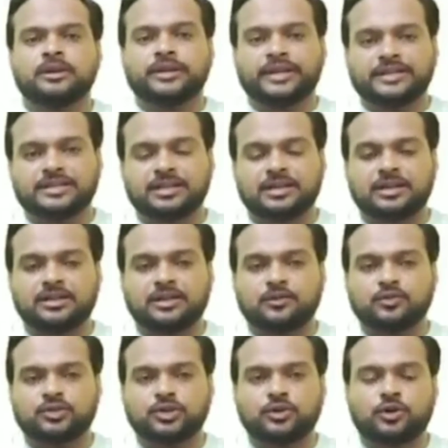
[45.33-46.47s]
केस चल रहा था
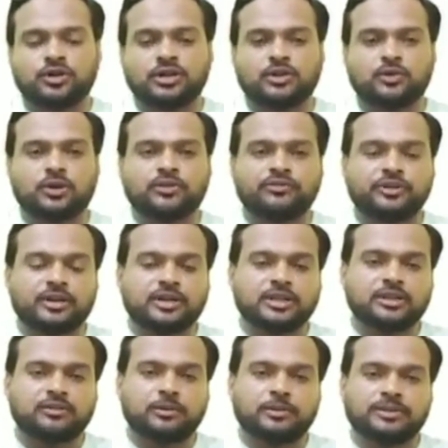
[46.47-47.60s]
उसके ऑर्डर को रेफ़र
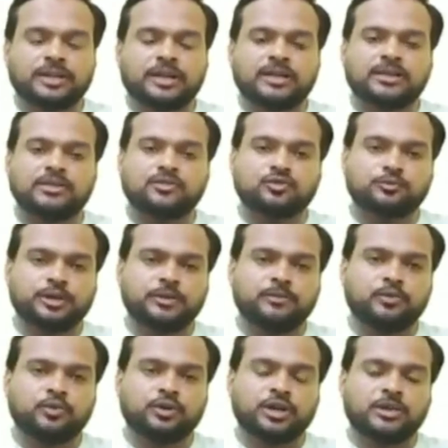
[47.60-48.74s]
करते हुए बताया कि सुप्रीम
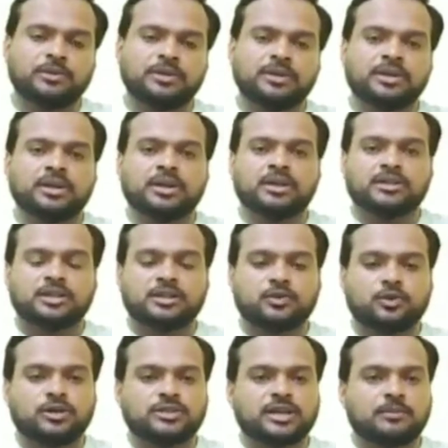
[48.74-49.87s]
कोर्ट ने भी सन
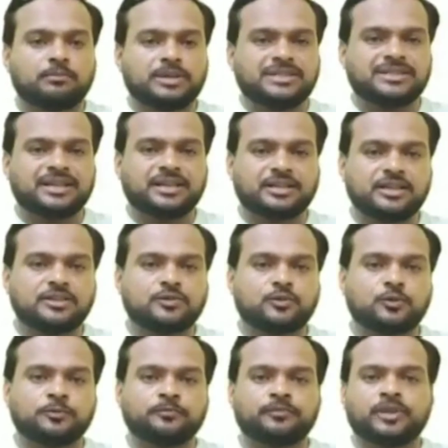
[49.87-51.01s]
2020-21
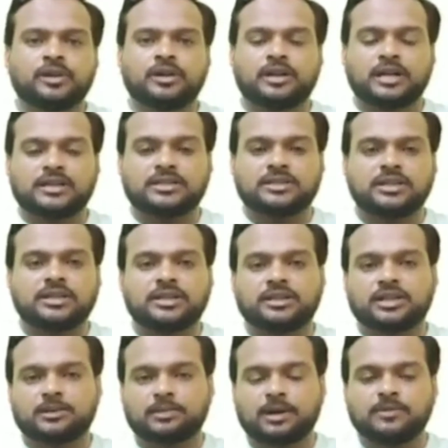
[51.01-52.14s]
को राजस्थान की
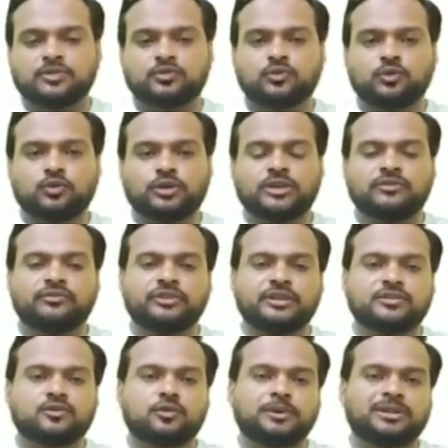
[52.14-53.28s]
तमाम स्कूलों की
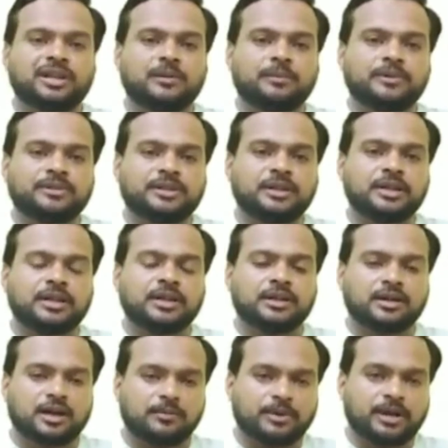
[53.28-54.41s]
फ़ीस को 15 परसेंट
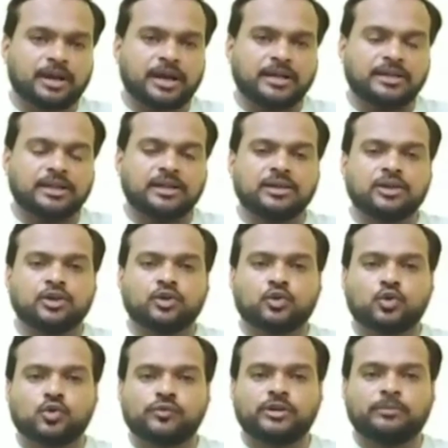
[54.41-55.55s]
कम कराया था
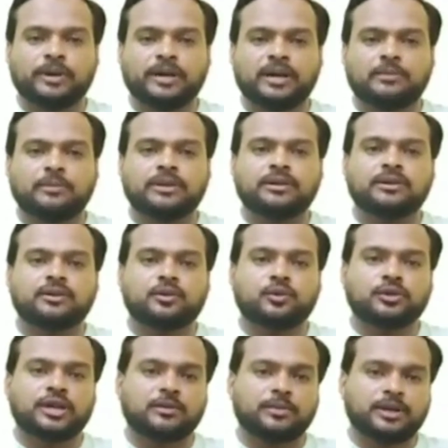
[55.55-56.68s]
कोविड पैंडमिक
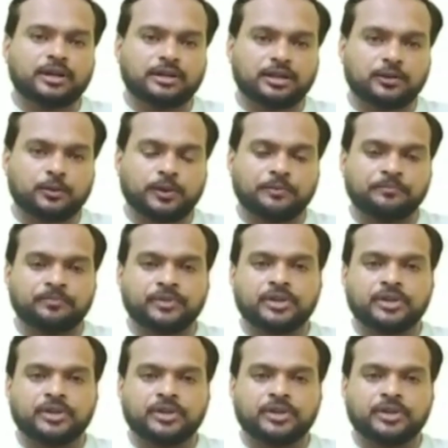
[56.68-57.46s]
को ध्यान में रखते हुए